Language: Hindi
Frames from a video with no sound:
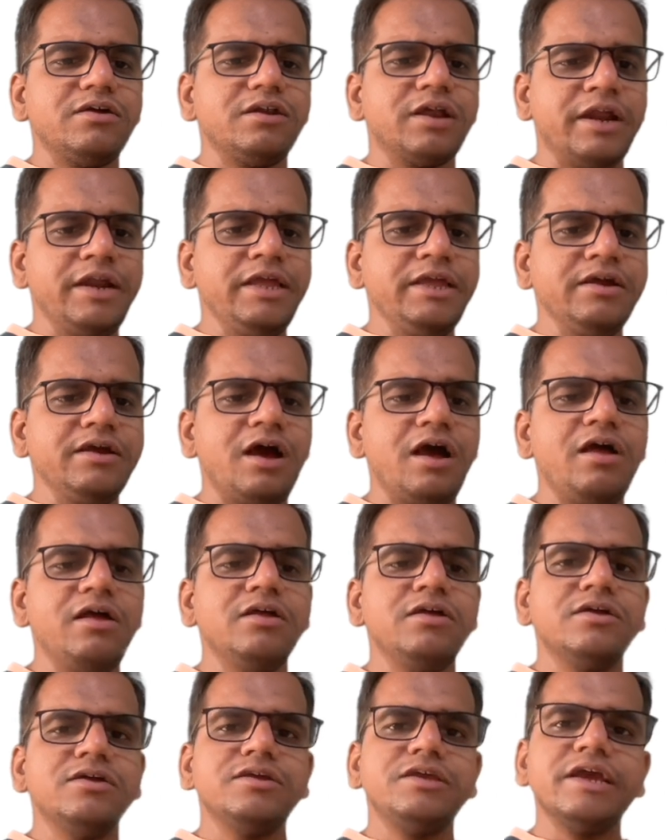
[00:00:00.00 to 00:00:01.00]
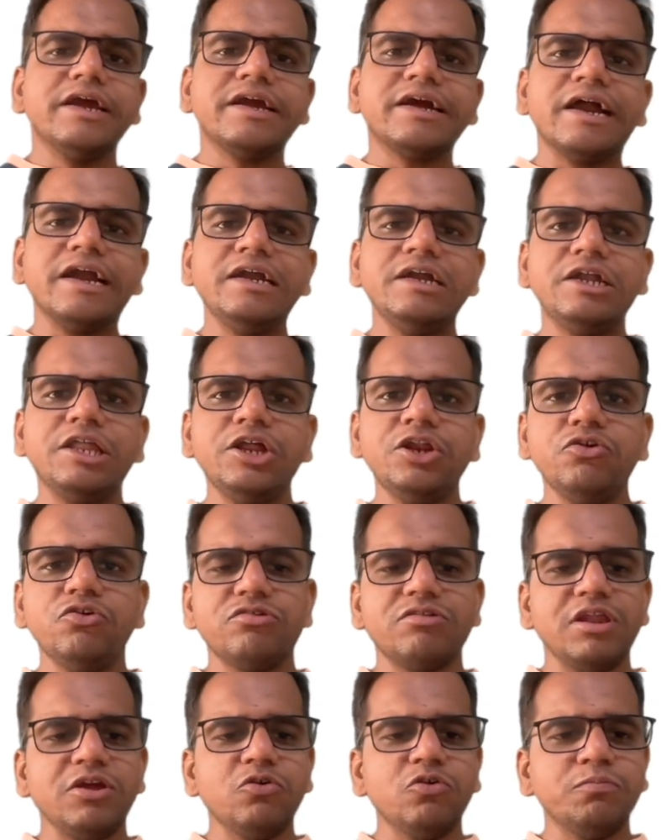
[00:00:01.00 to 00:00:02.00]
रनिंग का ये
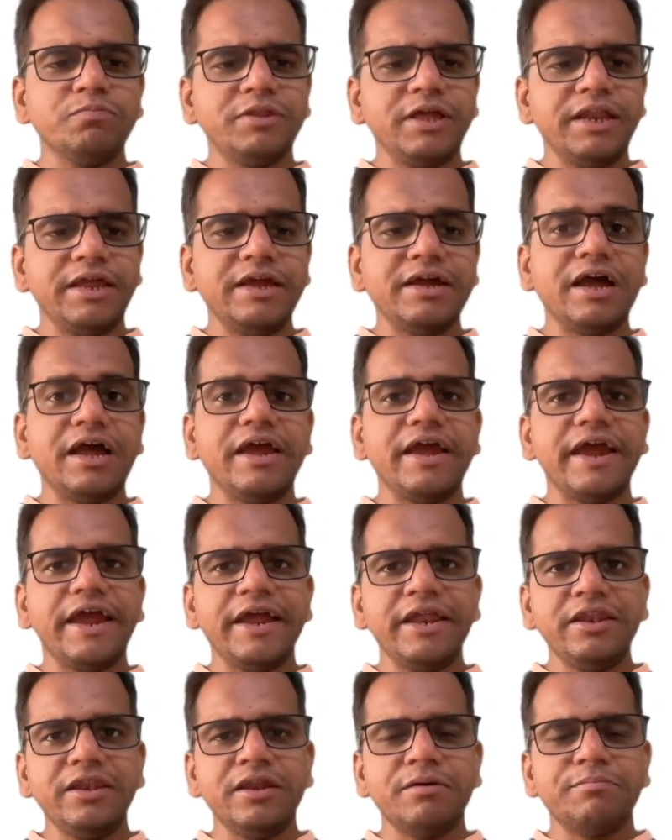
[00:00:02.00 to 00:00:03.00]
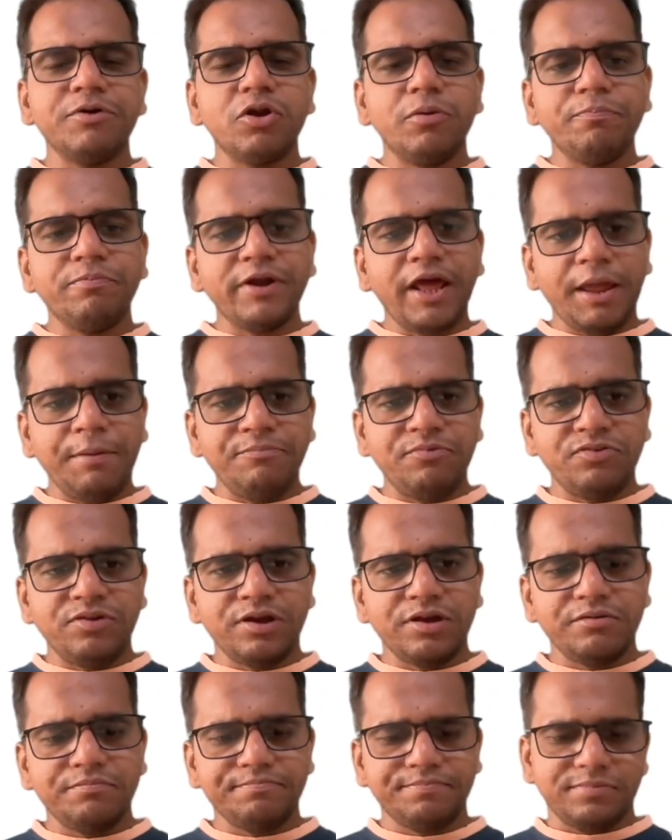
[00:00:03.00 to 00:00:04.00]
कंटिन्यूसली घूमते रहेगा एन नंबर ऑफ टाइम्स तक